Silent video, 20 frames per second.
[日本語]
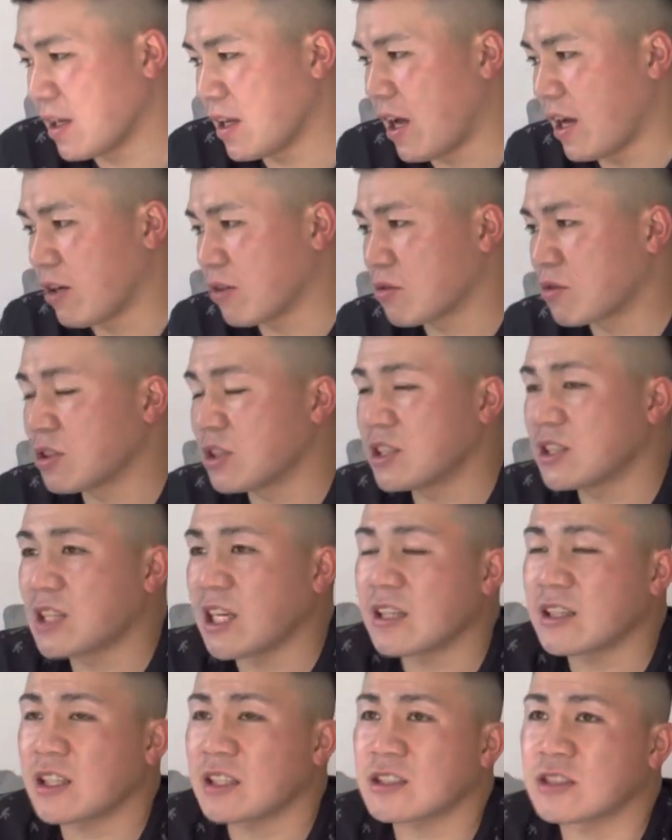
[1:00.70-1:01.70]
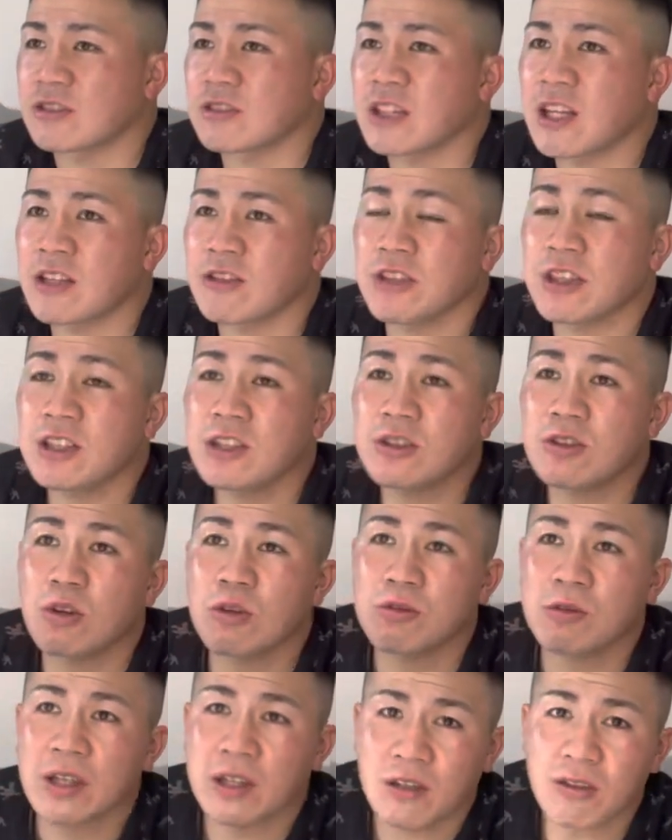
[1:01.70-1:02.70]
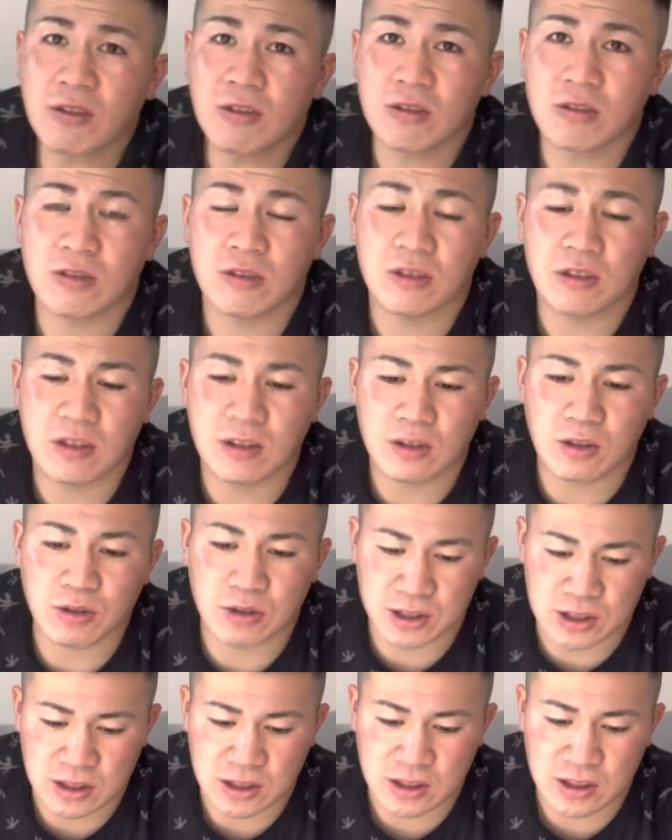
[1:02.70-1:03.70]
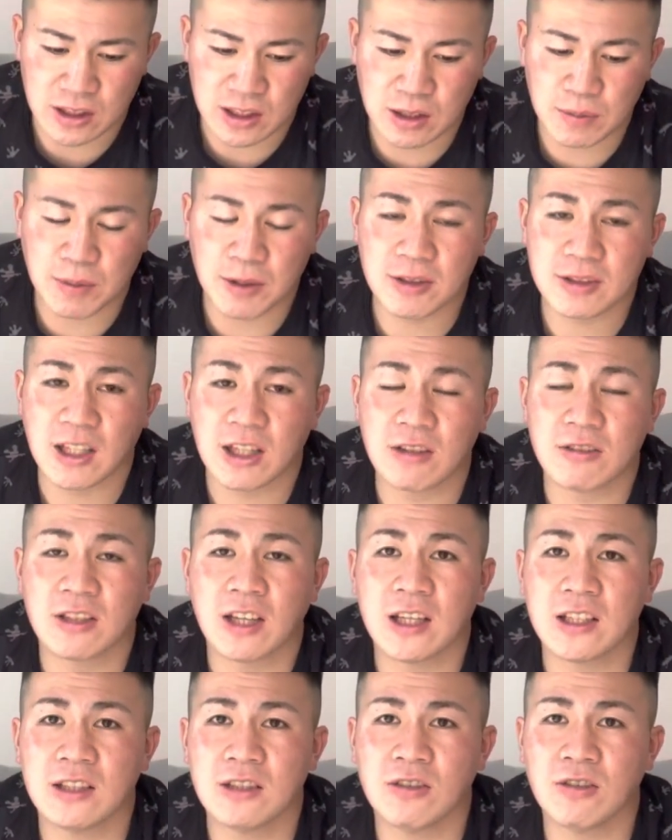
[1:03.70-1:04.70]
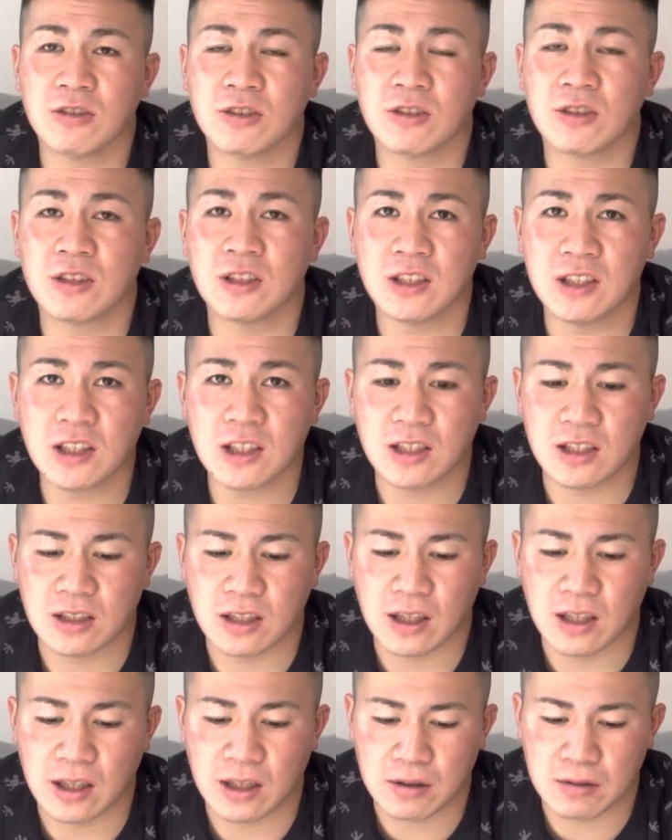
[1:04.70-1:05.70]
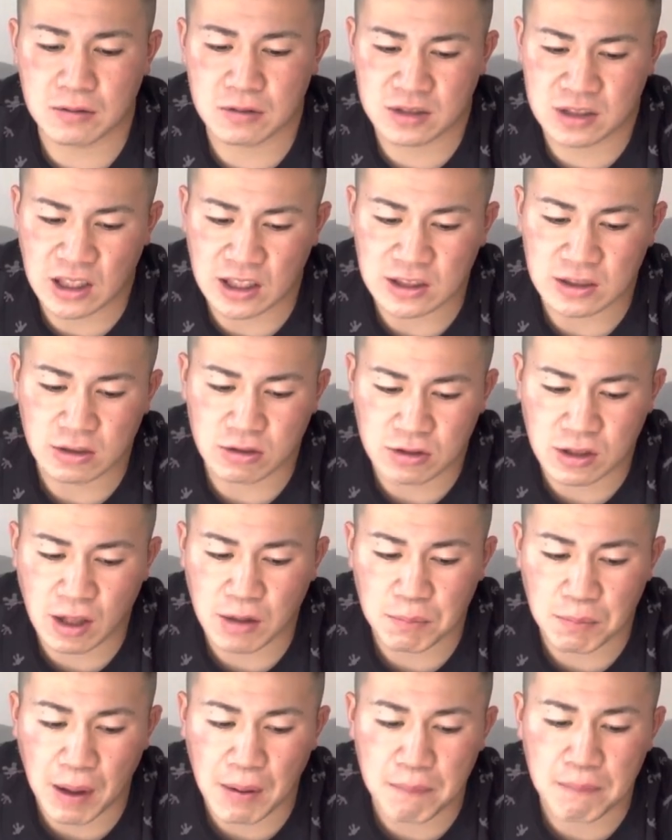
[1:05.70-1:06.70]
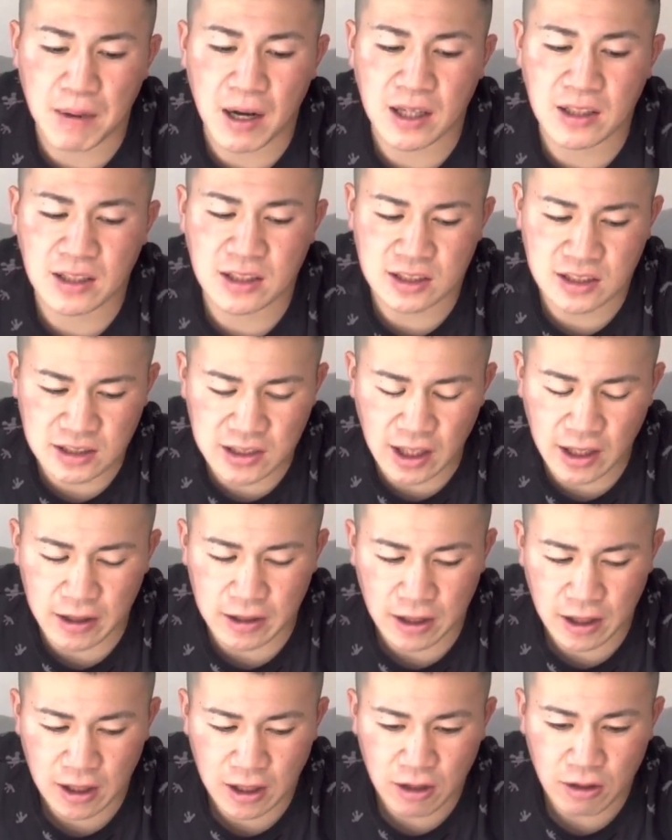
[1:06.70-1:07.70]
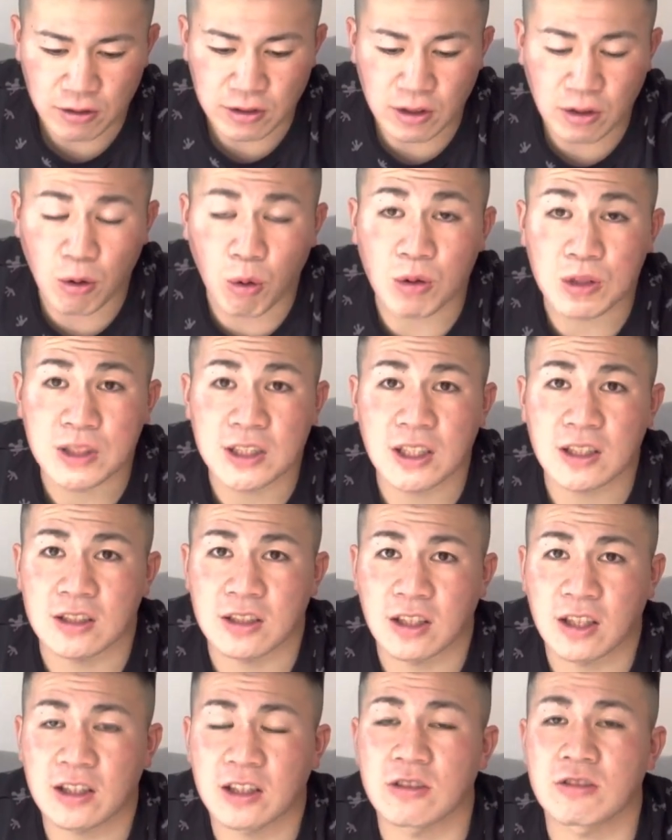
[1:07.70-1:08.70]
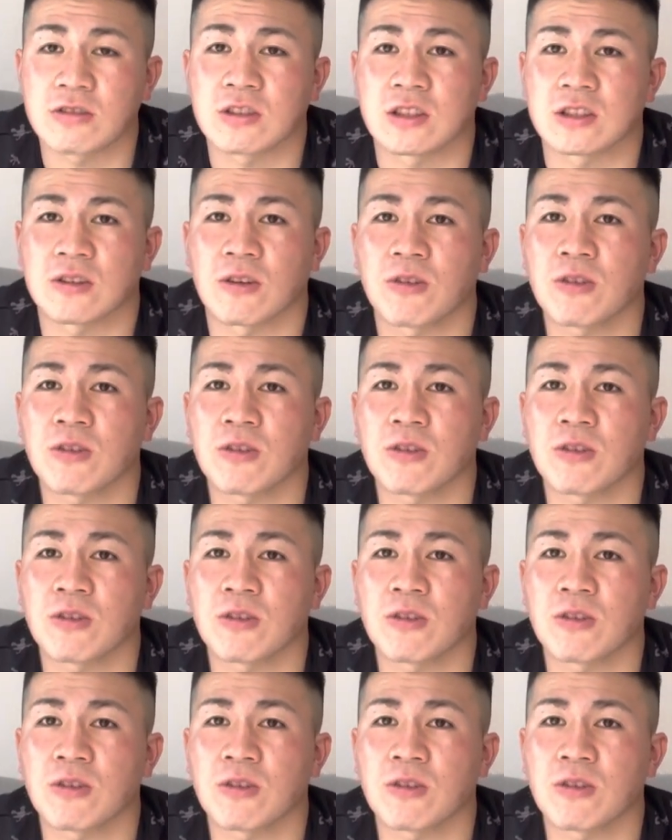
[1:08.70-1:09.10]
あの、久喜さんたちの代の1個上の年、姫野さんの代の時に、えー、早速ね、メンバー入りして、ほんで、甲子園に出てるんですよ。